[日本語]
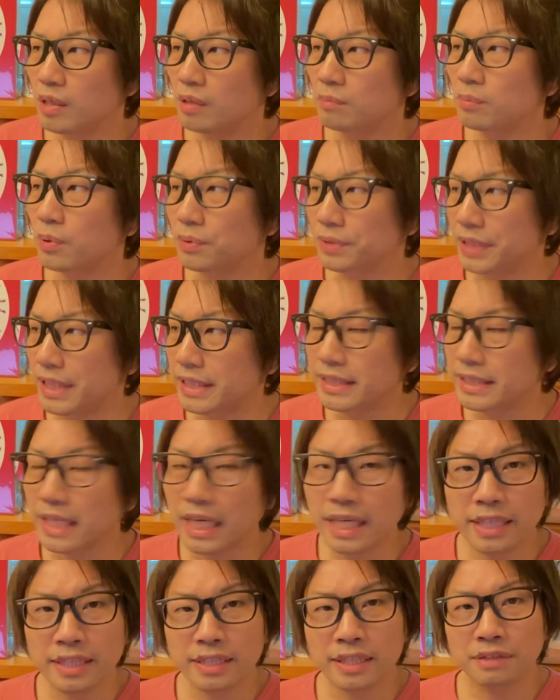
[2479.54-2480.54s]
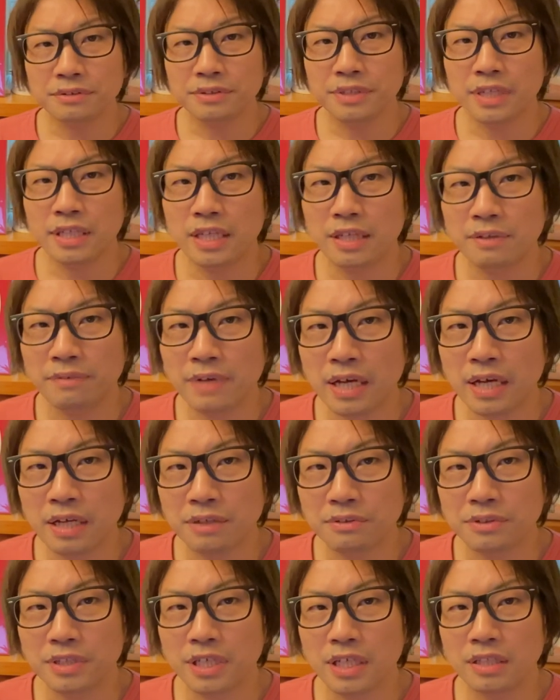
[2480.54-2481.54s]
僕ね在宅
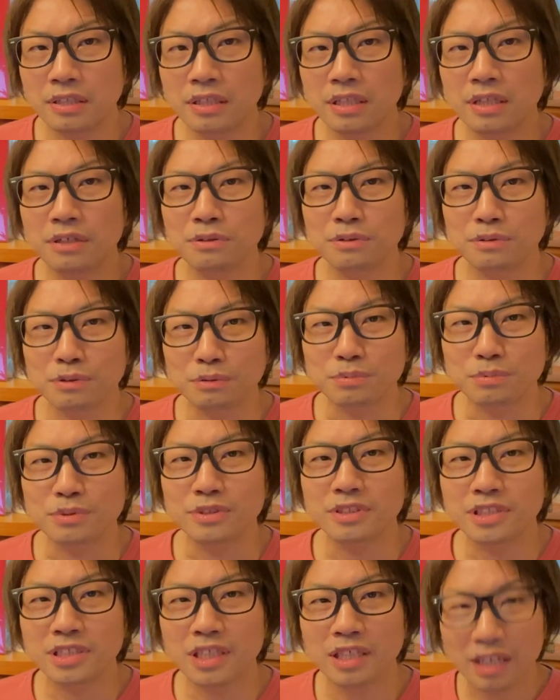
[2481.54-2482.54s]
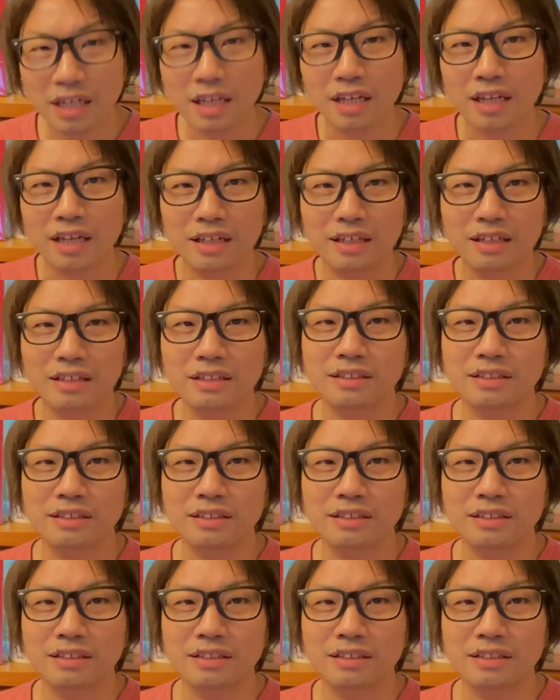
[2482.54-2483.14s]
テレワーク系っていうのぶっちゃけ